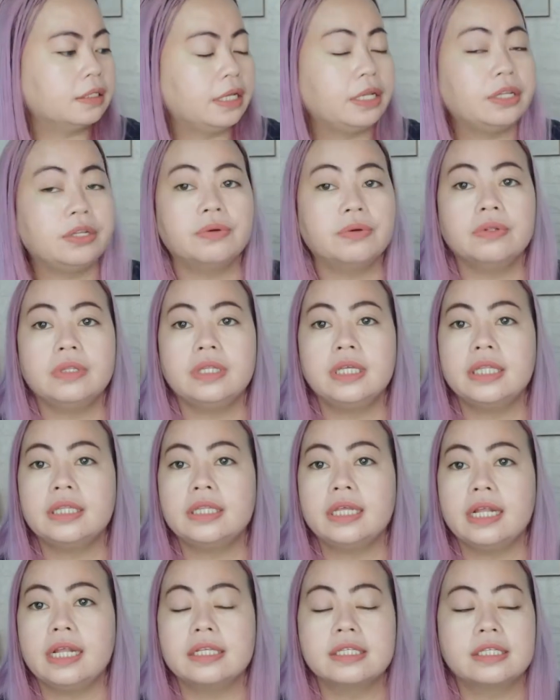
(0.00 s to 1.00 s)
din yung
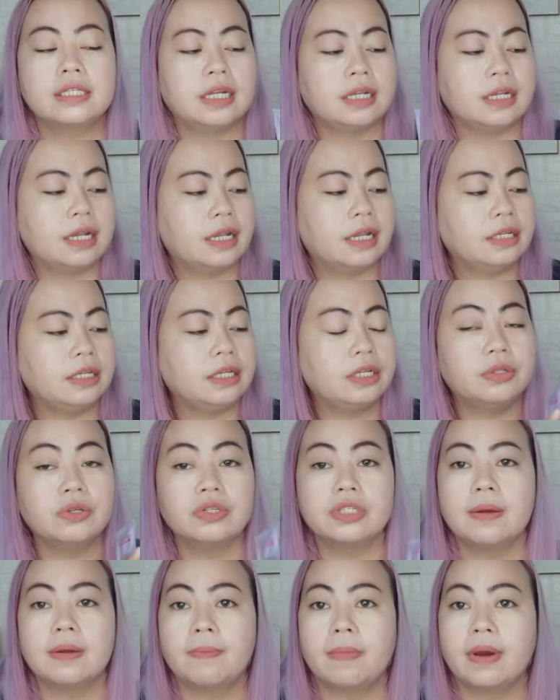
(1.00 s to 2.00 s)
details na
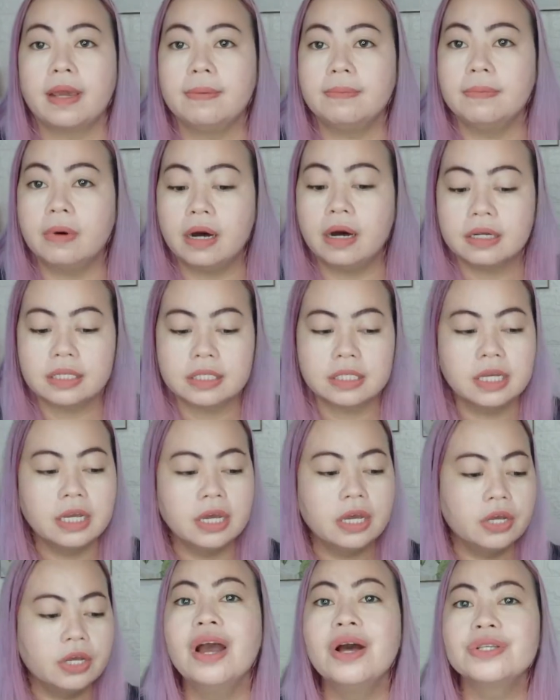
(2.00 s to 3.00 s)
nandito sa my box.
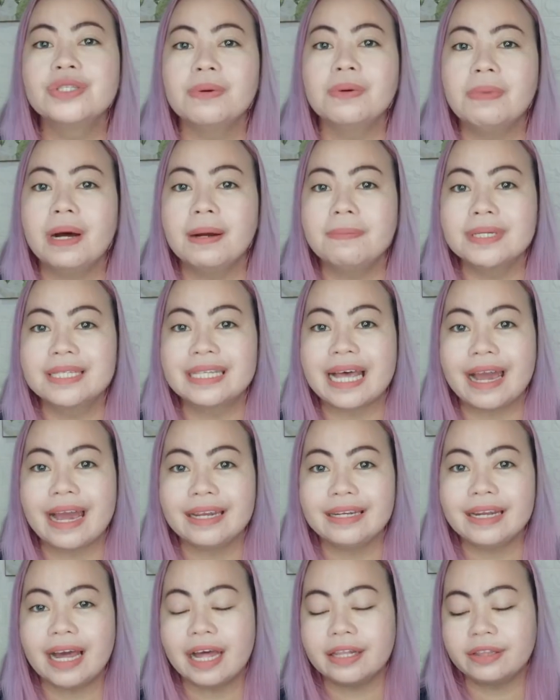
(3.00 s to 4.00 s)
So,
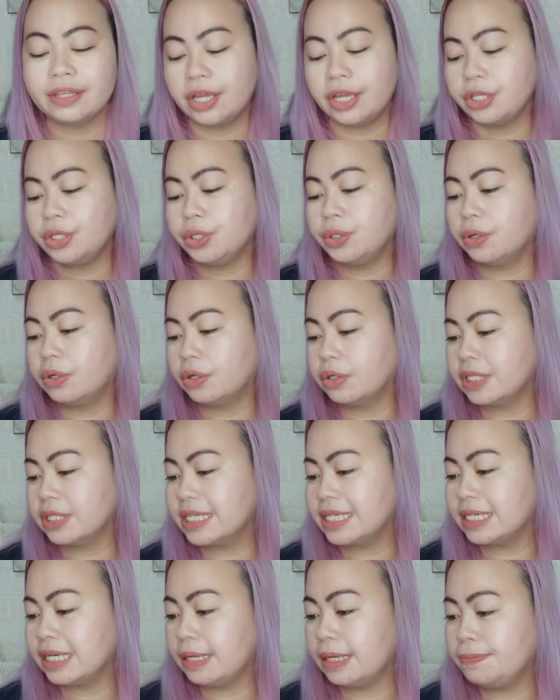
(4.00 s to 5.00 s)
babasahin natin yung
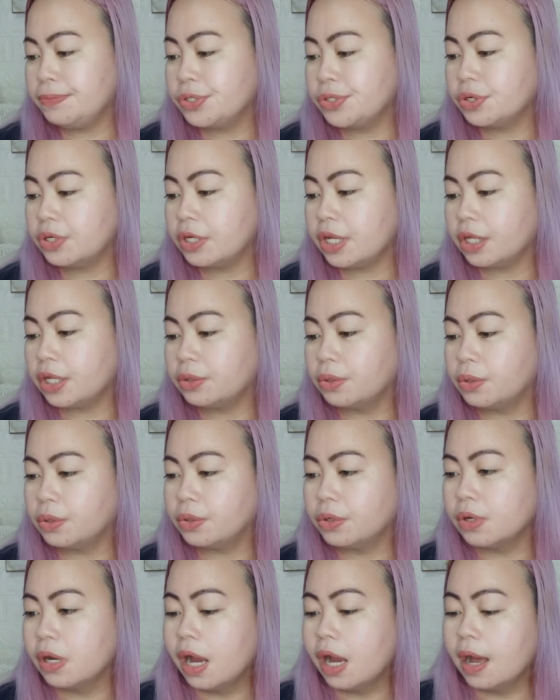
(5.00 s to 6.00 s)
description
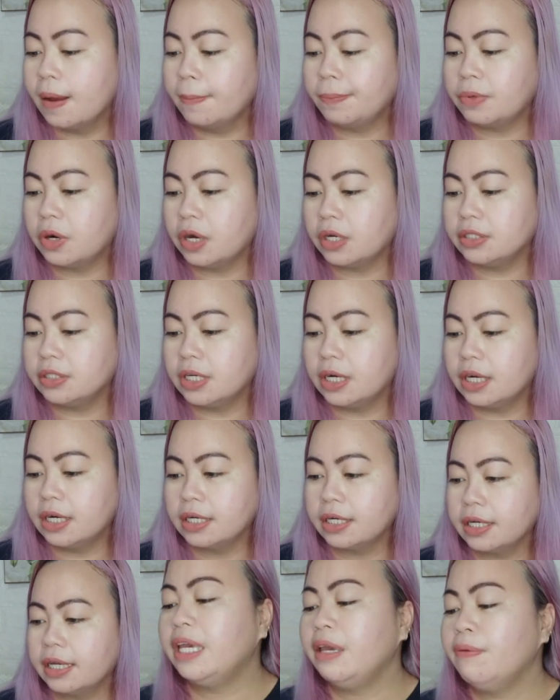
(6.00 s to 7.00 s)
nitong
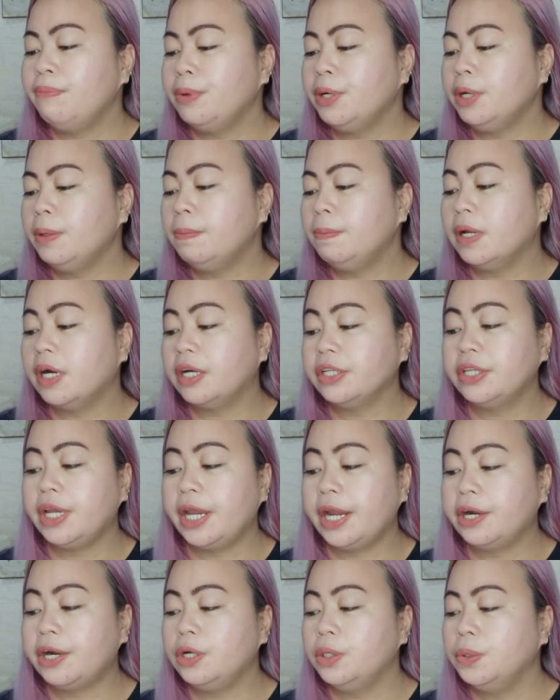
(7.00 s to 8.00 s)
product. Keep your blonde
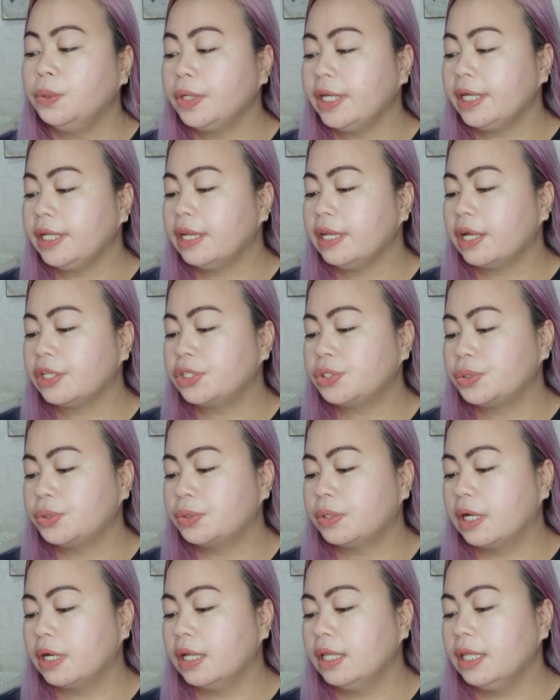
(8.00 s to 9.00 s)
hair looking
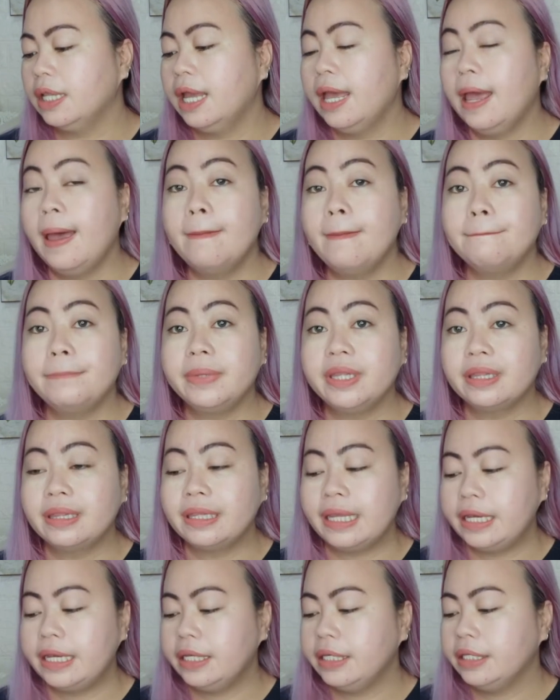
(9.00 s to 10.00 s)
natural.
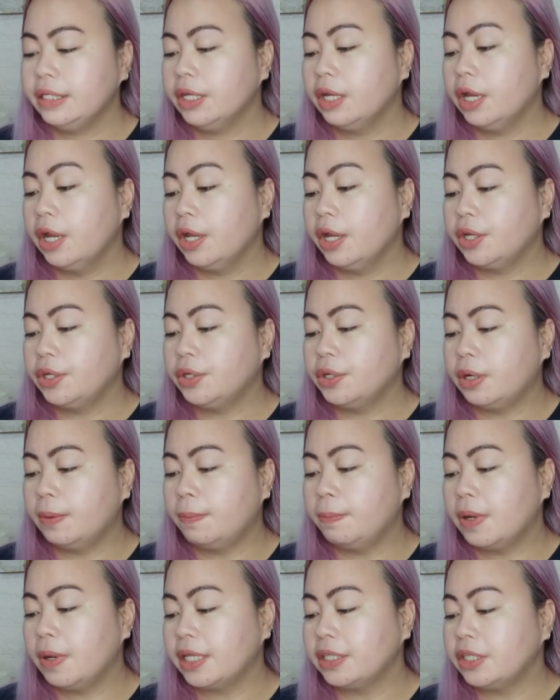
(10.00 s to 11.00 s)
Maintain your
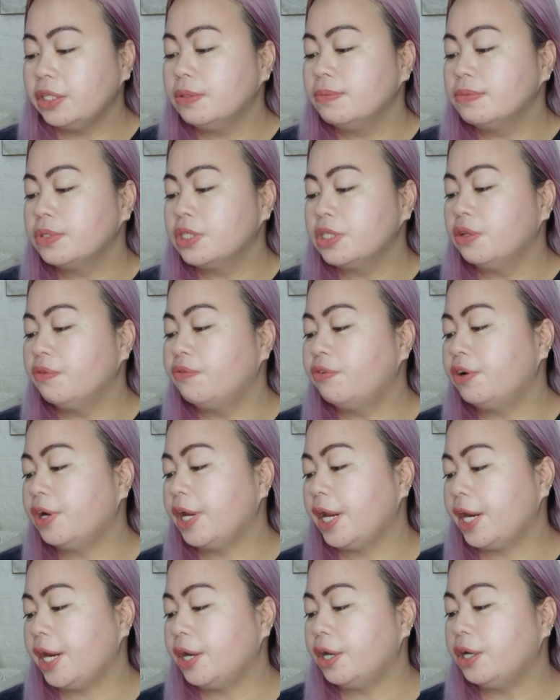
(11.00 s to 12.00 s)
platinum
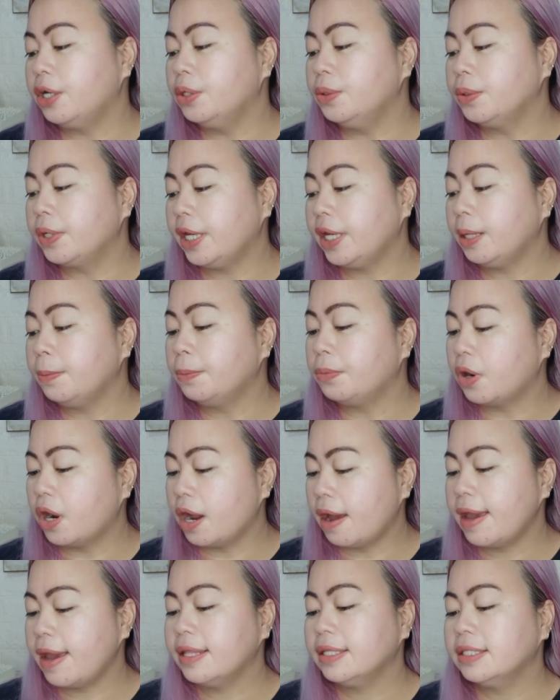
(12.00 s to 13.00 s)
silver hair looking
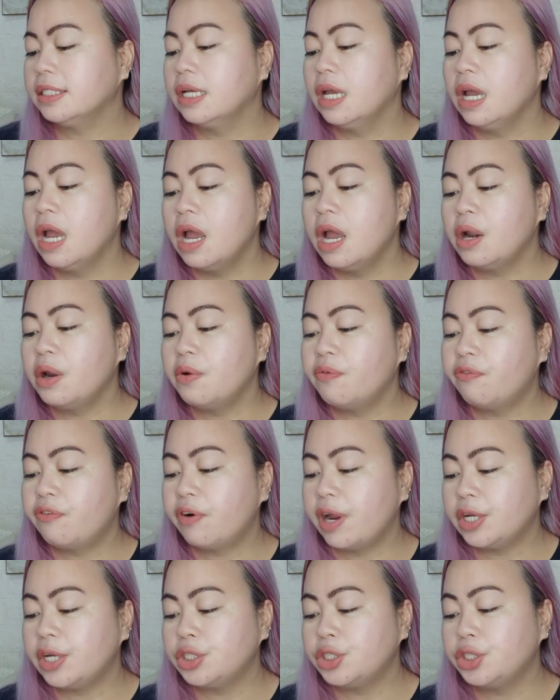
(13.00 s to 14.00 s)
bright.
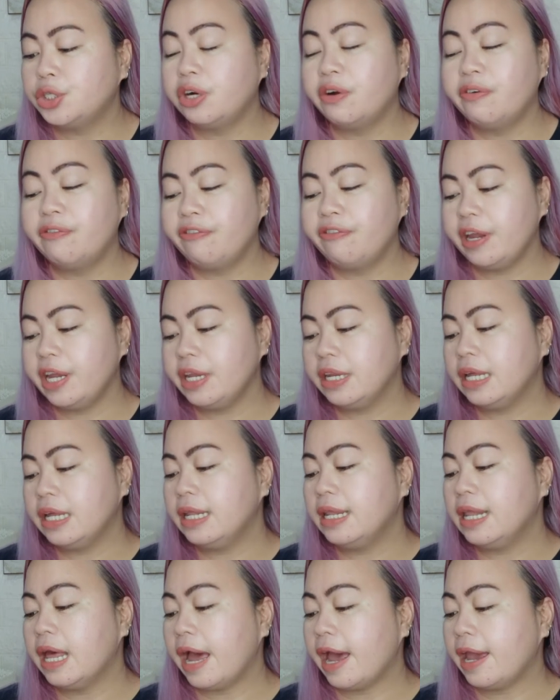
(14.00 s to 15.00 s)
Refresh your
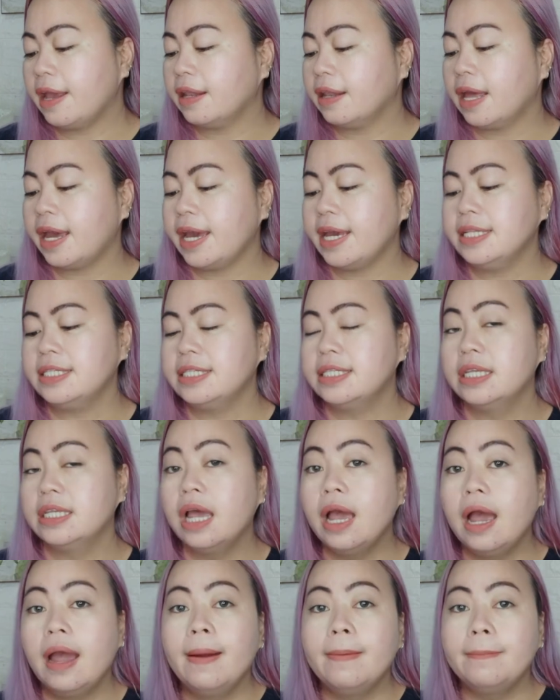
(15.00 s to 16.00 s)
faded highlights
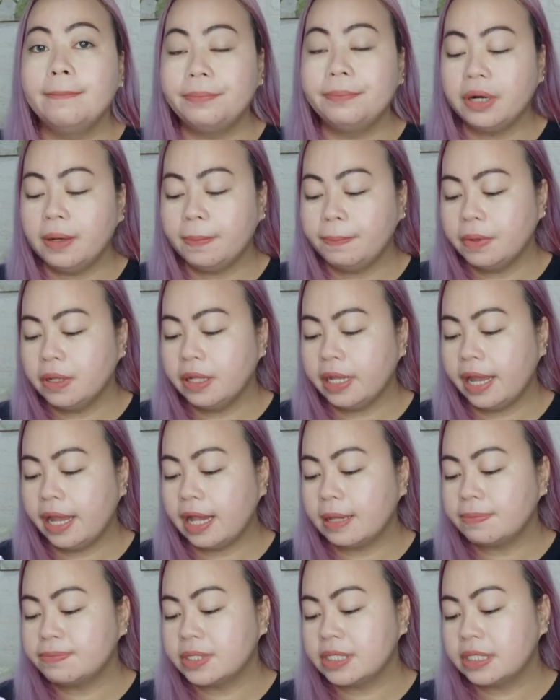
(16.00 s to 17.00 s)
Purple
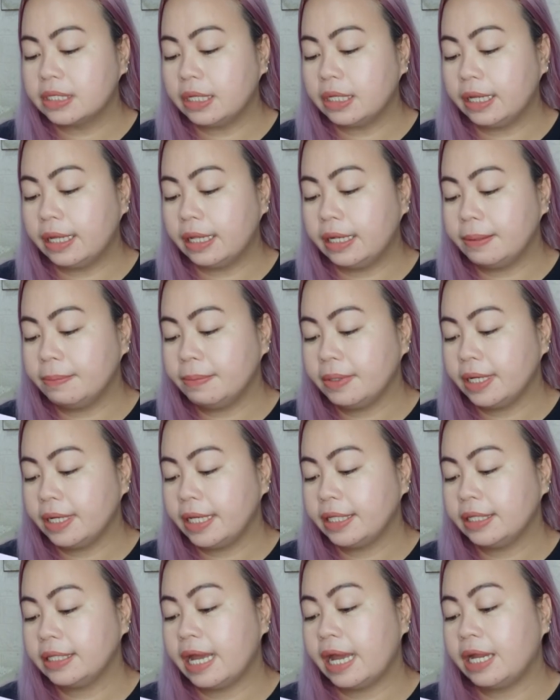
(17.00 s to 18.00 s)
helps
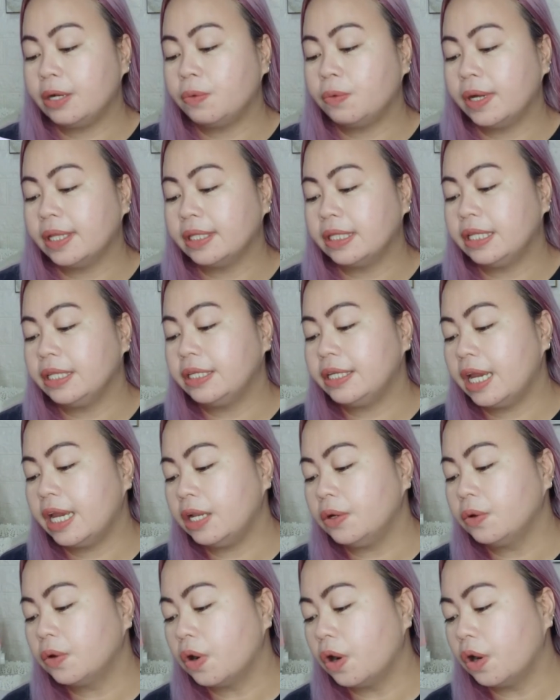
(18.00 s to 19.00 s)
eliminate the unwanted
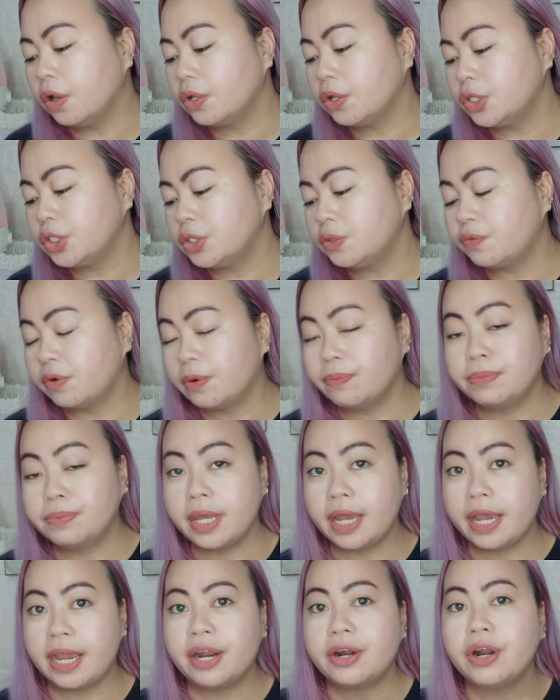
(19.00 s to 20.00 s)
yellow colors from
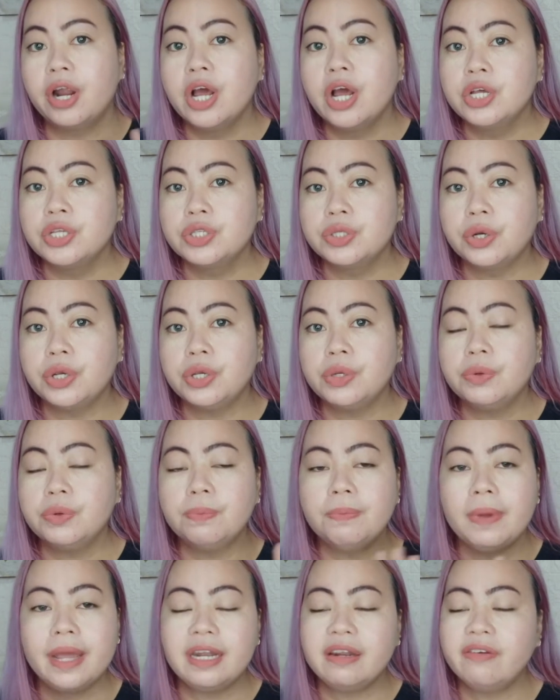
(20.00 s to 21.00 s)
the hair. So,
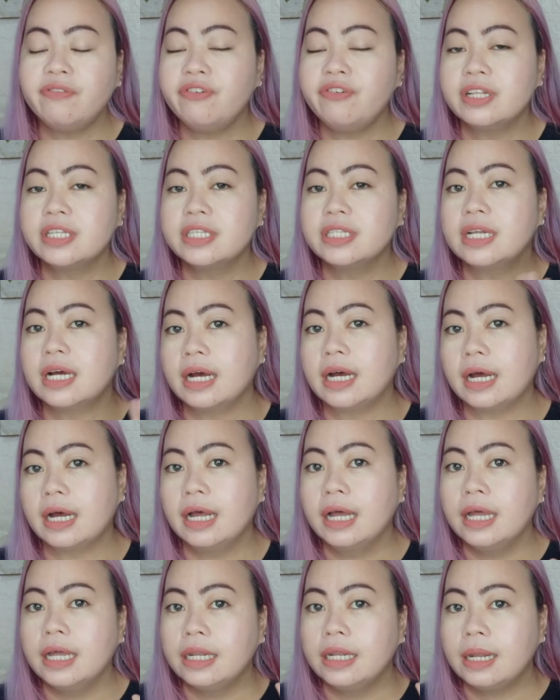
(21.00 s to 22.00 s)
yung benefits na
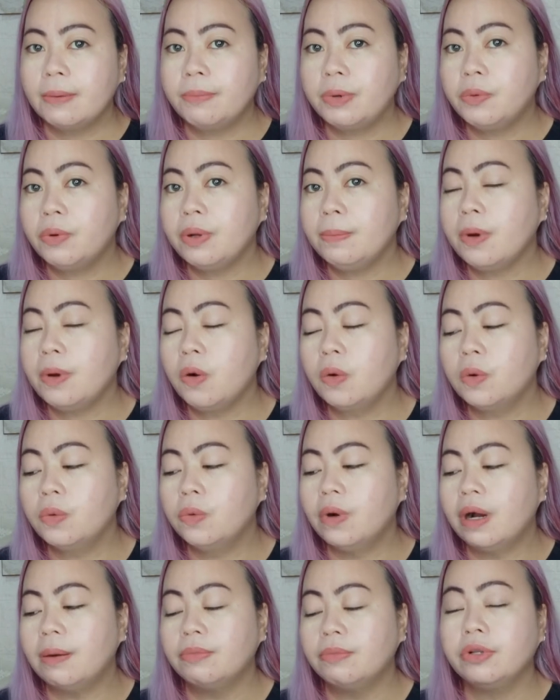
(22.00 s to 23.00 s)
number one
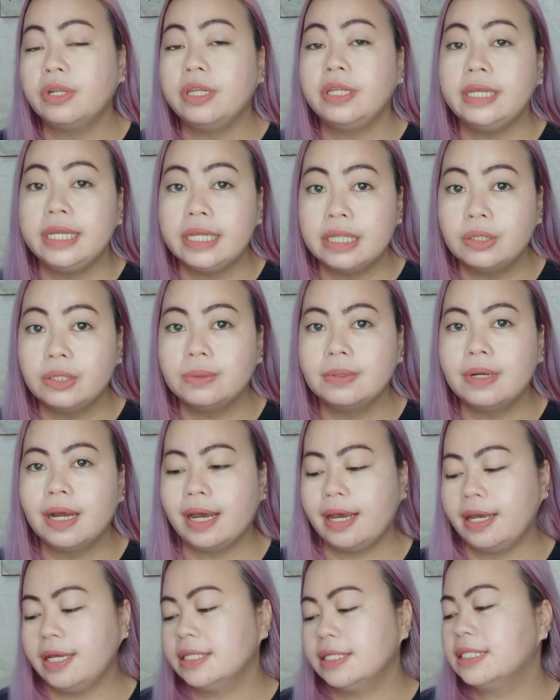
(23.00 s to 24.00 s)
makukuha mo dito
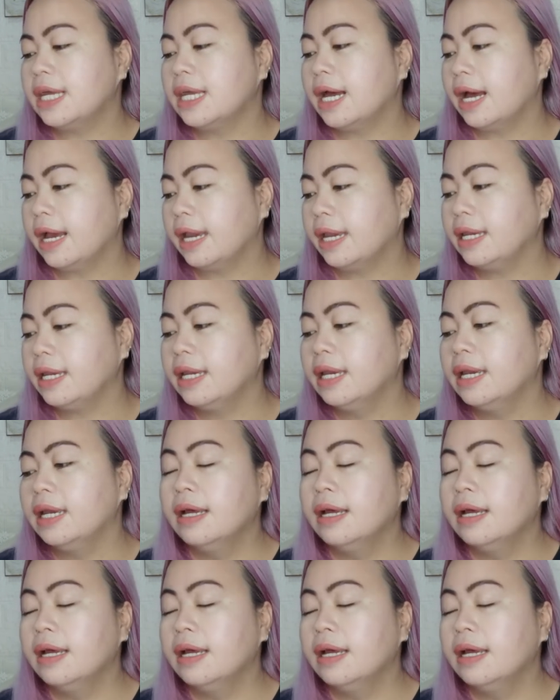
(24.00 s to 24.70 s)
guys ay